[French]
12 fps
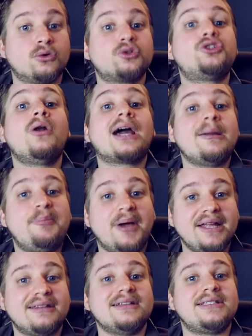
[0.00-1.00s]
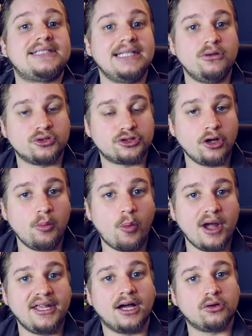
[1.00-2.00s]
Et donc je le répète, c'est le seul
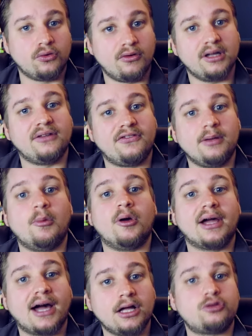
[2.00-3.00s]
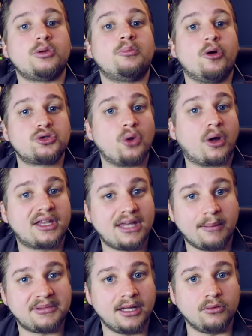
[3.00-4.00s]
moyen de voir des films gratuitement sur
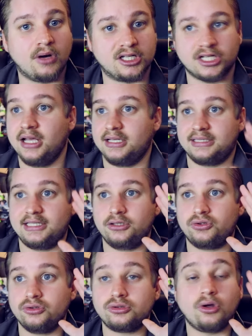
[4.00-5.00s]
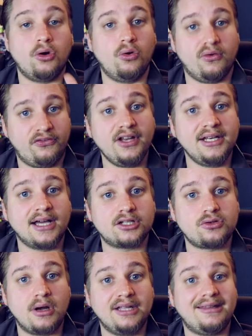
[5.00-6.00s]
Captain Watch. C'est juste le fil
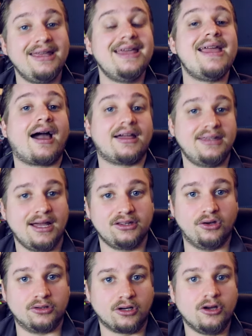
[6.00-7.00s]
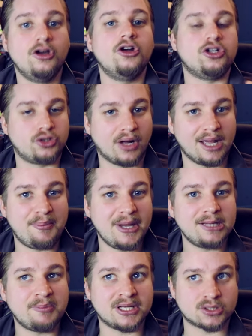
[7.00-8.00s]
d'actualité et rien d'autre. Je le
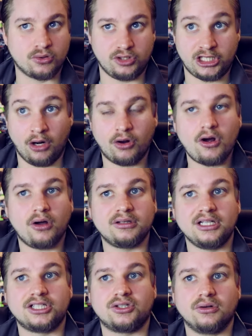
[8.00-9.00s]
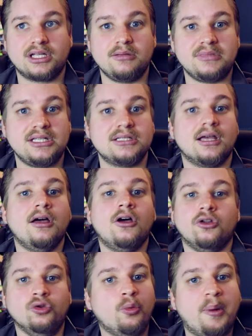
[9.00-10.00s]
répète parce que j'ai encore des gens qui me disent
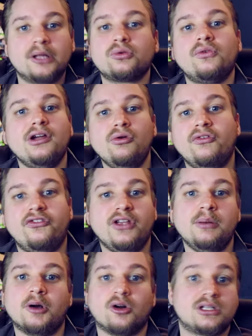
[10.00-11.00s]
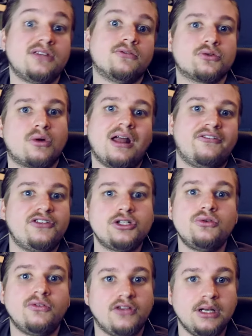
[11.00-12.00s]
ne pas trouver le film quand ils vont sur la fiche du